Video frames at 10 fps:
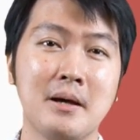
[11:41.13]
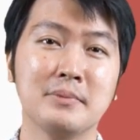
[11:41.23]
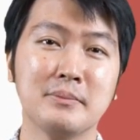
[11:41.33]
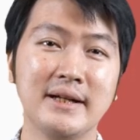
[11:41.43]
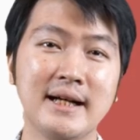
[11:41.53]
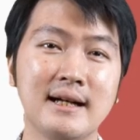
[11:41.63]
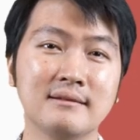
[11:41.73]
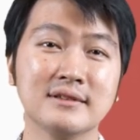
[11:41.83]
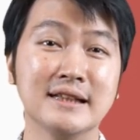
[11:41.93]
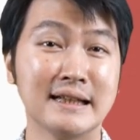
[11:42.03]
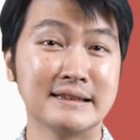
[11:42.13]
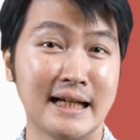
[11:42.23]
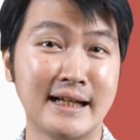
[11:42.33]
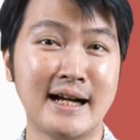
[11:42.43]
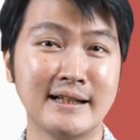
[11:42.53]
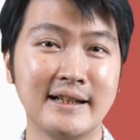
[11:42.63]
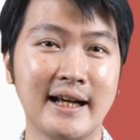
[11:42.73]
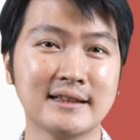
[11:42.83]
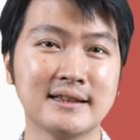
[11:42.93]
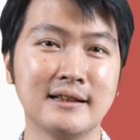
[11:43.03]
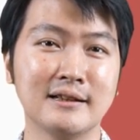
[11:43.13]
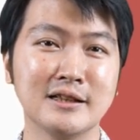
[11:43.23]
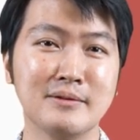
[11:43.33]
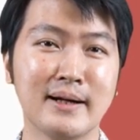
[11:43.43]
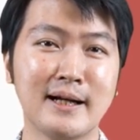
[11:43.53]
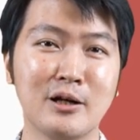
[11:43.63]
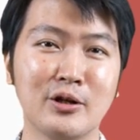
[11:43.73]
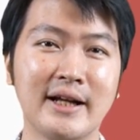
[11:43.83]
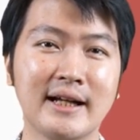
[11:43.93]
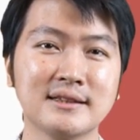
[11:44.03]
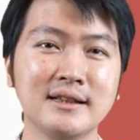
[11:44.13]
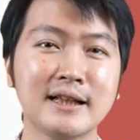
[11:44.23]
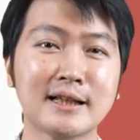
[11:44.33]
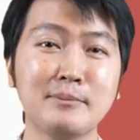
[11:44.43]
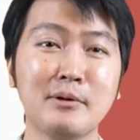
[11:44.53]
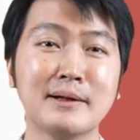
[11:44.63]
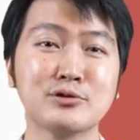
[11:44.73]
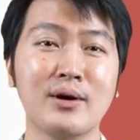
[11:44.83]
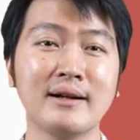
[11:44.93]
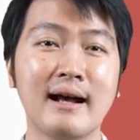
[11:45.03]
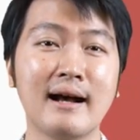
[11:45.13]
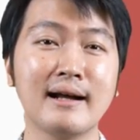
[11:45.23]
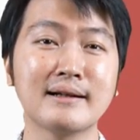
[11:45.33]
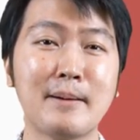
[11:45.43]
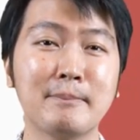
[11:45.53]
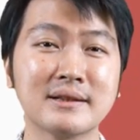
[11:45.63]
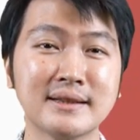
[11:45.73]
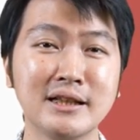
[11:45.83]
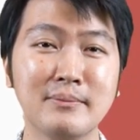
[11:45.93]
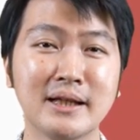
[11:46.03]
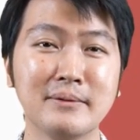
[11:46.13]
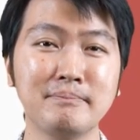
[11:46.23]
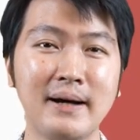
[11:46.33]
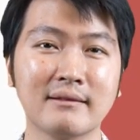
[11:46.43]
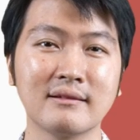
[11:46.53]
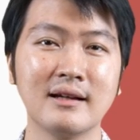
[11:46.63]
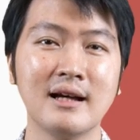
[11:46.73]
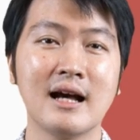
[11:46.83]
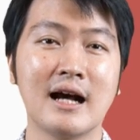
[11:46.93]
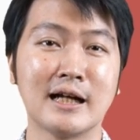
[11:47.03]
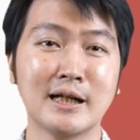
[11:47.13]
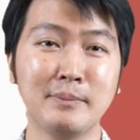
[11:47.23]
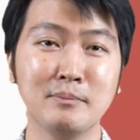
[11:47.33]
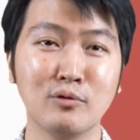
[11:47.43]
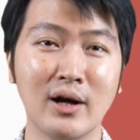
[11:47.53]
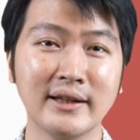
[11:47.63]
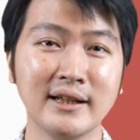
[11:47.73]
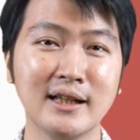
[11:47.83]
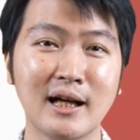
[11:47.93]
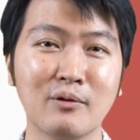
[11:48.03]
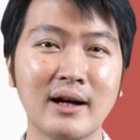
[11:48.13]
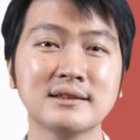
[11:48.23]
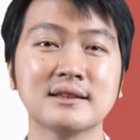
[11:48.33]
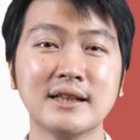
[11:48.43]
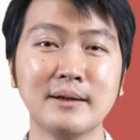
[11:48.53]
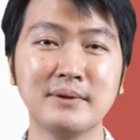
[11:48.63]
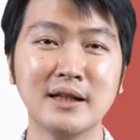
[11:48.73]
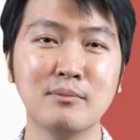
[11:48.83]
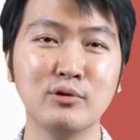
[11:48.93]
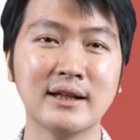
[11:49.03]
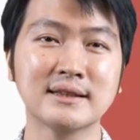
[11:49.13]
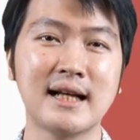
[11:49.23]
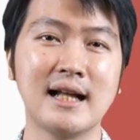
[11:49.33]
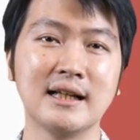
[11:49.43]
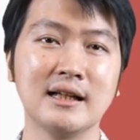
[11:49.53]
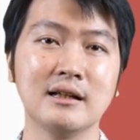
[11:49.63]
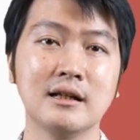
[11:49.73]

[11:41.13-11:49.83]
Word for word: Berbeda dengan cara yang ada di Excel, dimana kalau di Excel kita memasukkan angka 6% dibagi 4, karena pembunganya dilakukan setiap 3 bulan sekali.